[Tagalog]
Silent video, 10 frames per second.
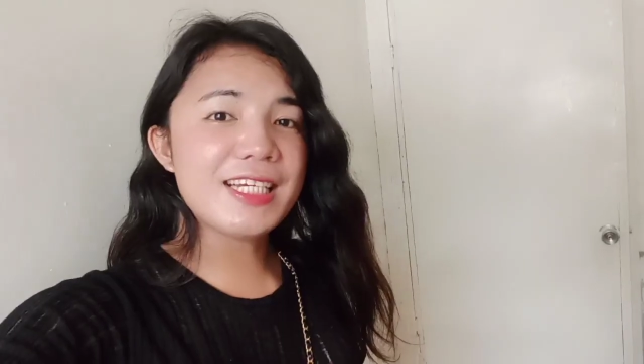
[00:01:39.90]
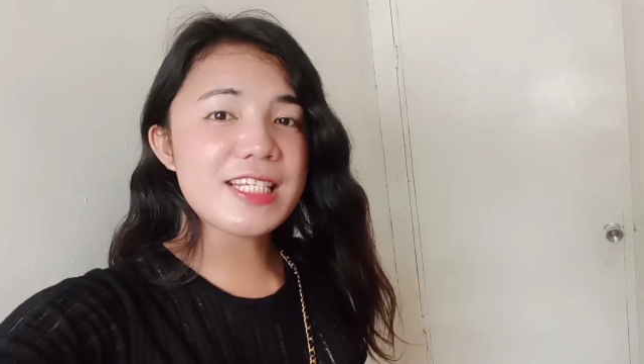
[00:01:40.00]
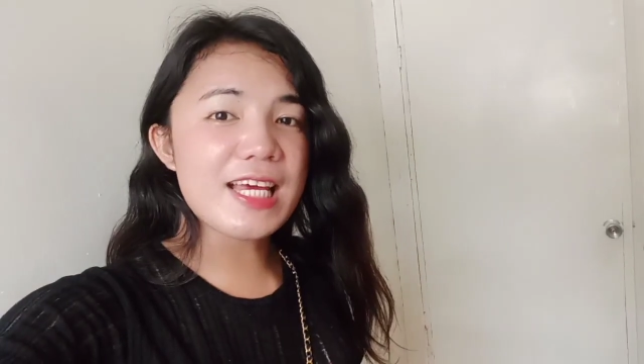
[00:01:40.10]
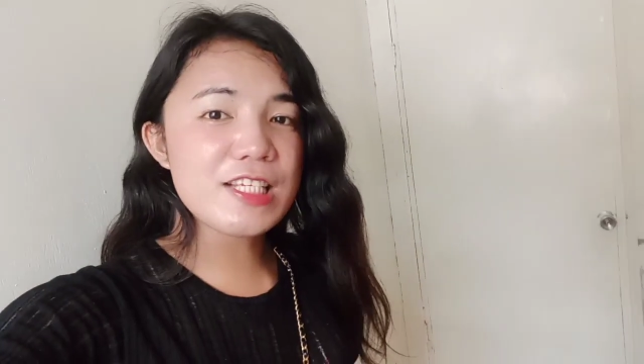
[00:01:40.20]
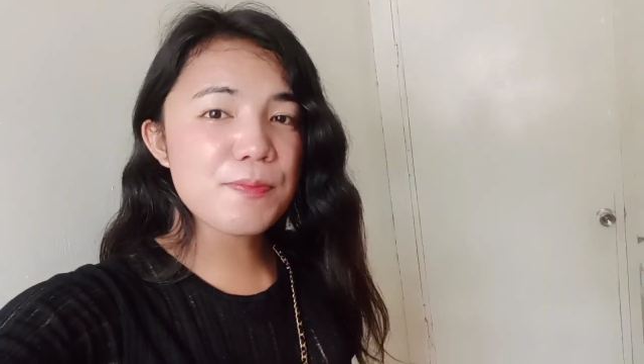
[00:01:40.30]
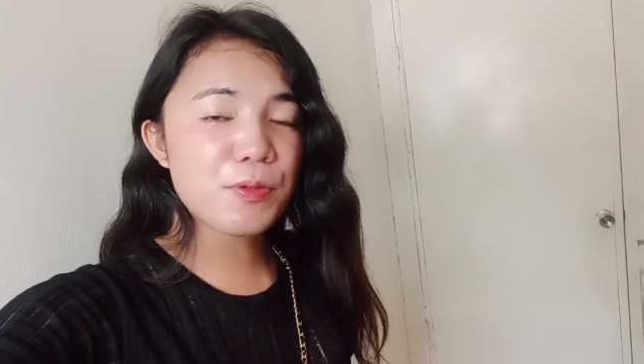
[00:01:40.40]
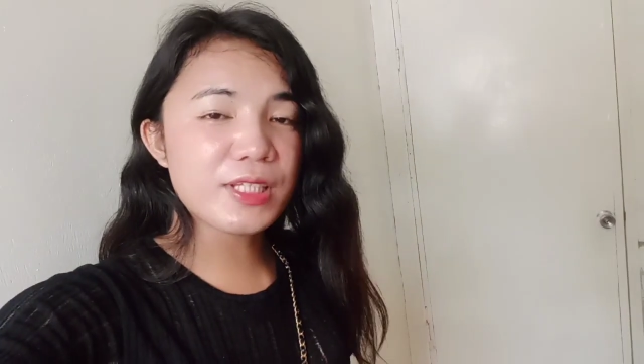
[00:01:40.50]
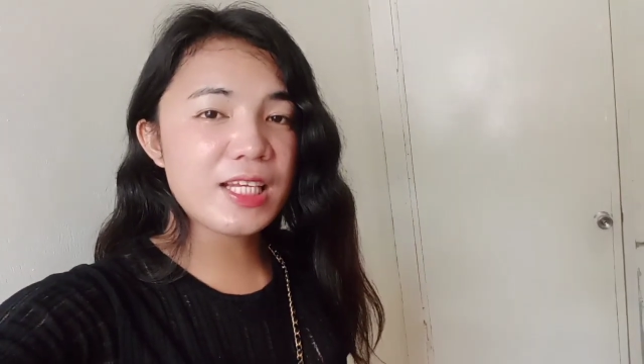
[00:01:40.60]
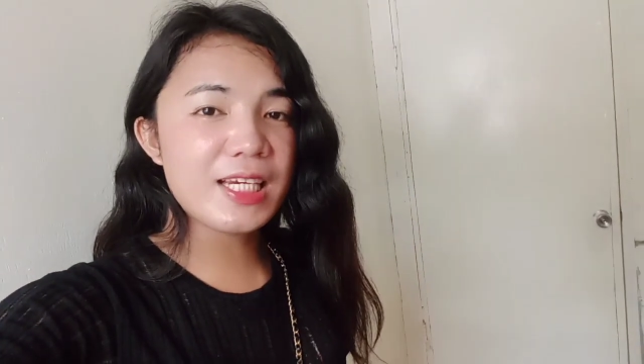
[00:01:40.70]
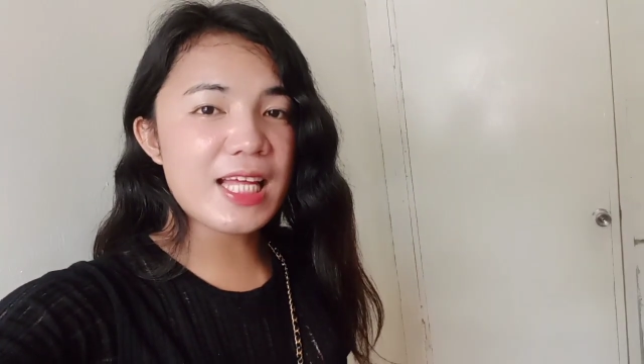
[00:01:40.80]
Sana
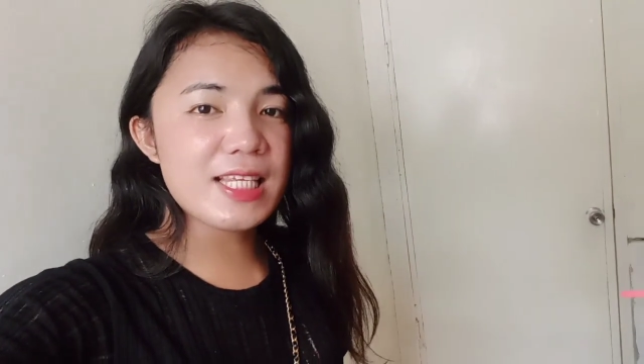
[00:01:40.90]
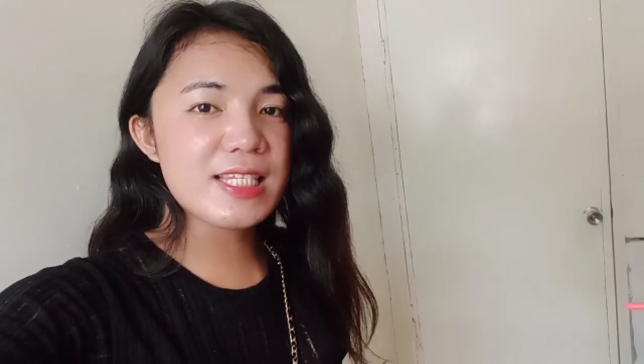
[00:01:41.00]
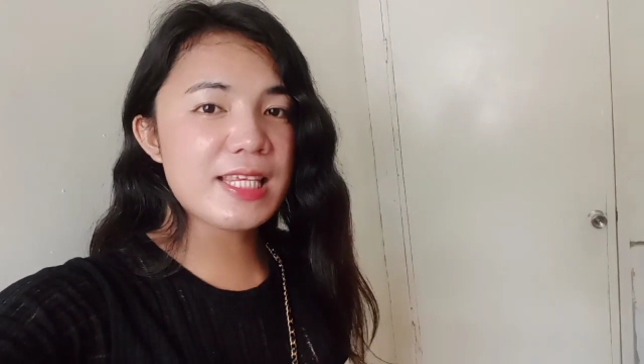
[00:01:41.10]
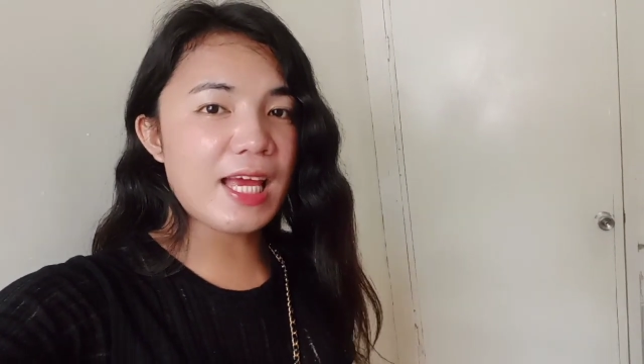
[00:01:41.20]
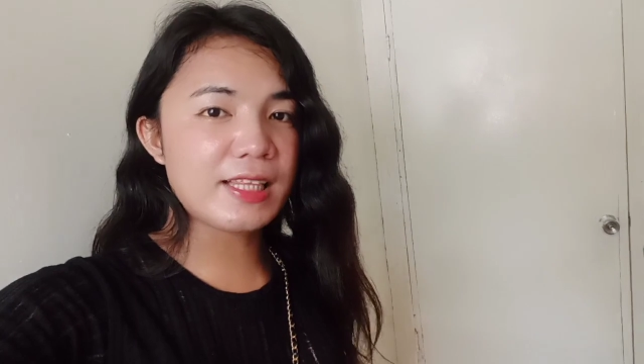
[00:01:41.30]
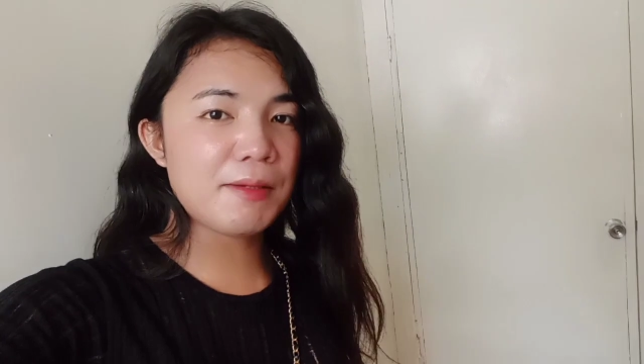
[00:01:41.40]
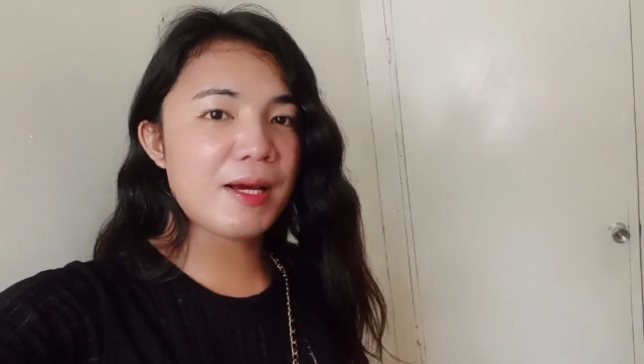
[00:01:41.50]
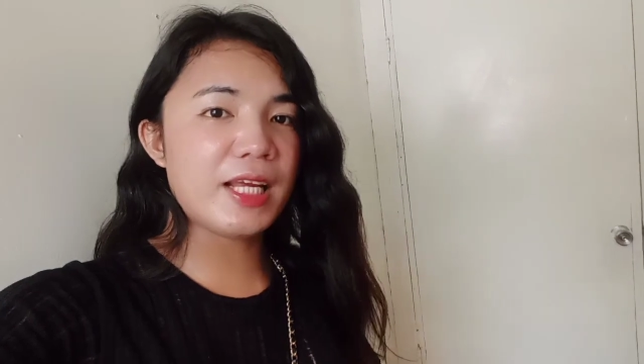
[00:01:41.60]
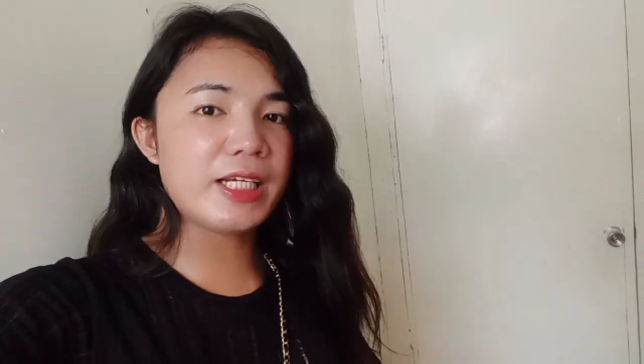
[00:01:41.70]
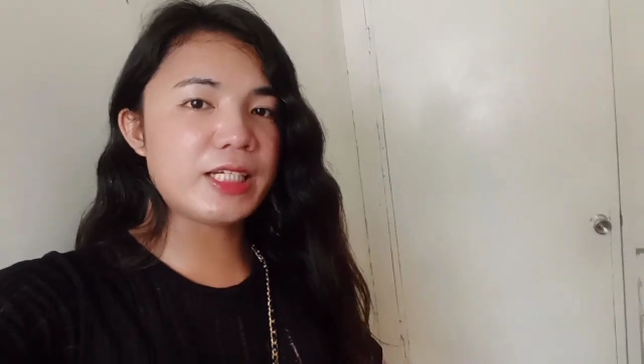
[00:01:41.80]
supportanin natin si Ate
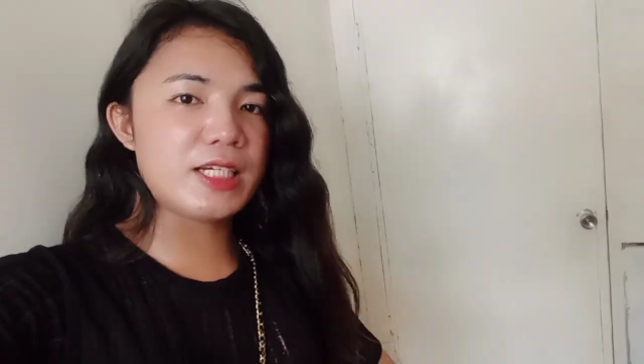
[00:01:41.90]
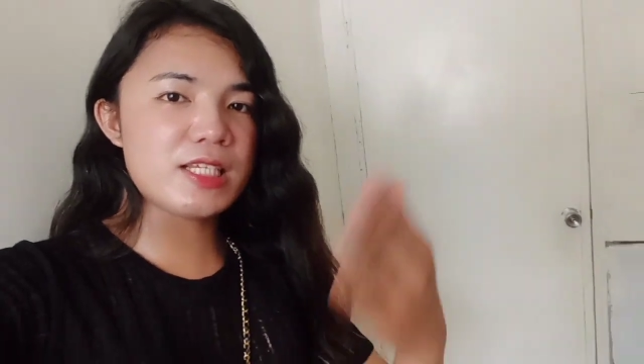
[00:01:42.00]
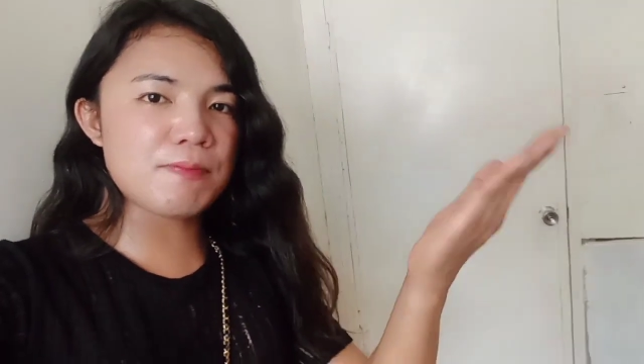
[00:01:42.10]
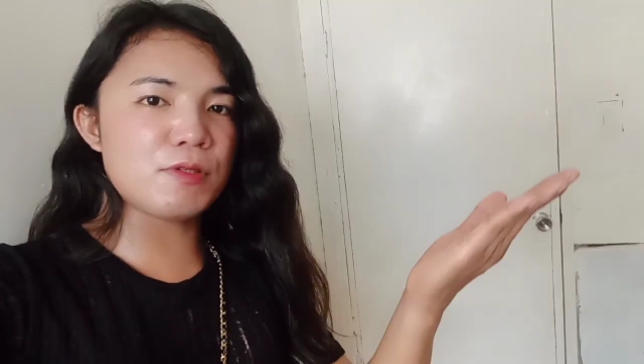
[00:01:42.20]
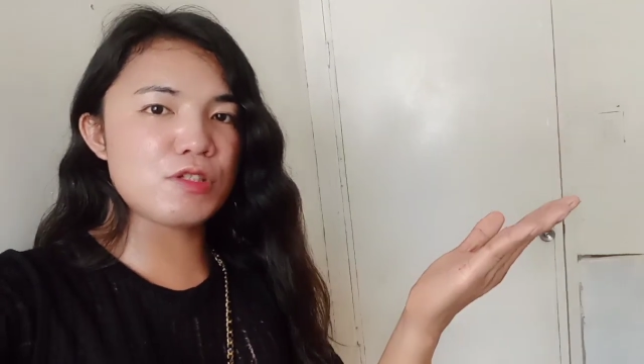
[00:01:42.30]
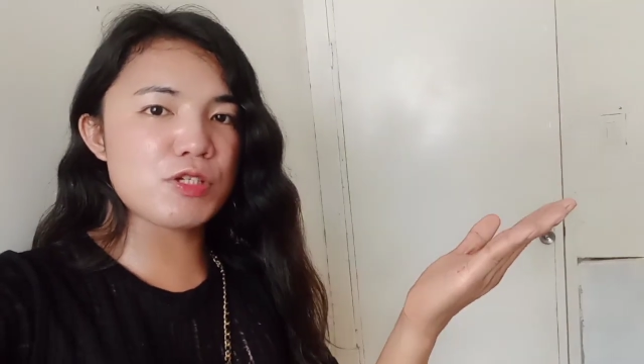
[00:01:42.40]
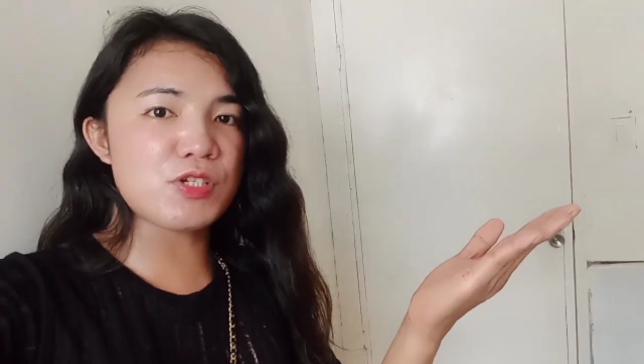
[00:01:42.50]
Manay Curse sa YouTube